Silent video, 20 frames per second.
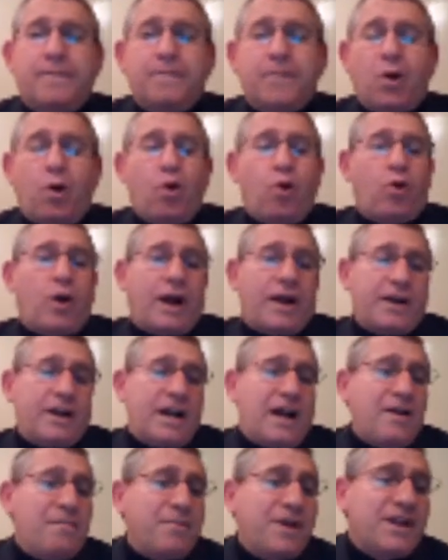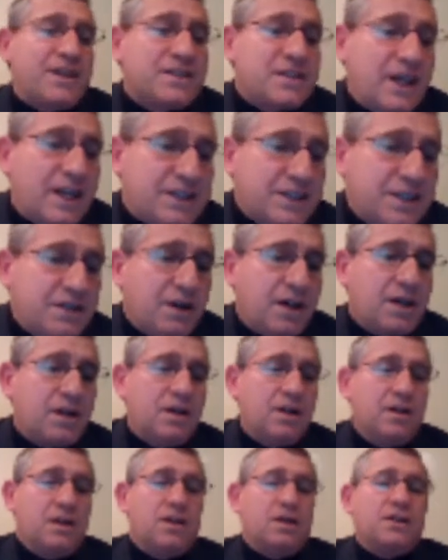o carreras administrativas
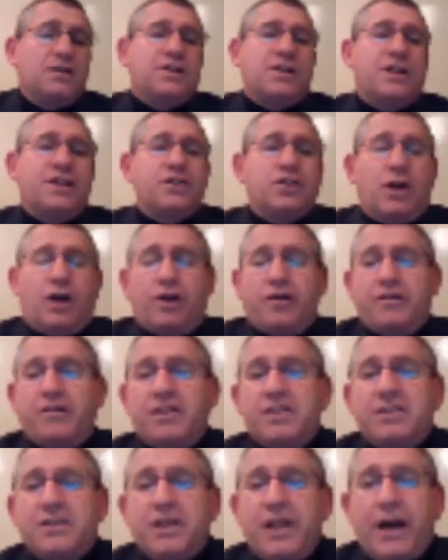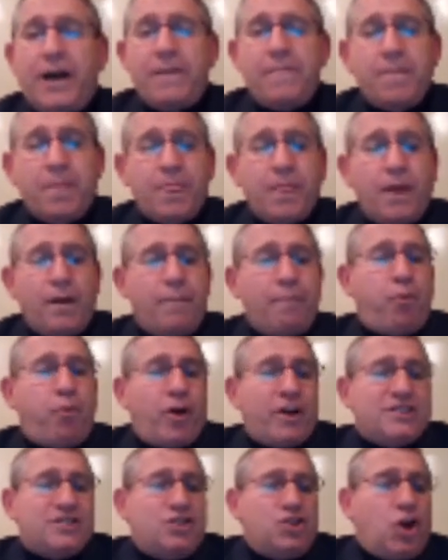dentro de la universidad,
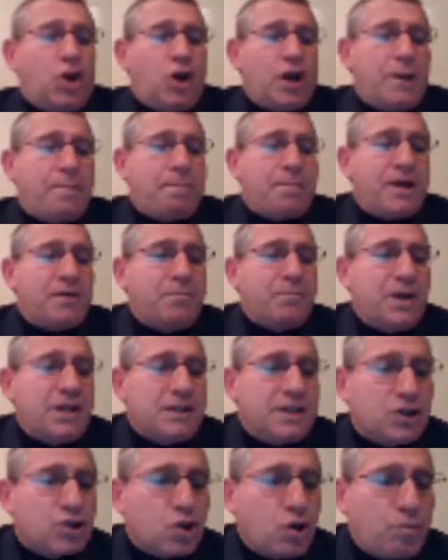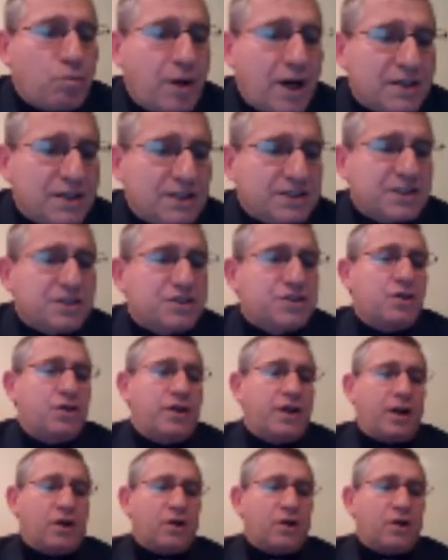pues no les permiten tomar decisiones a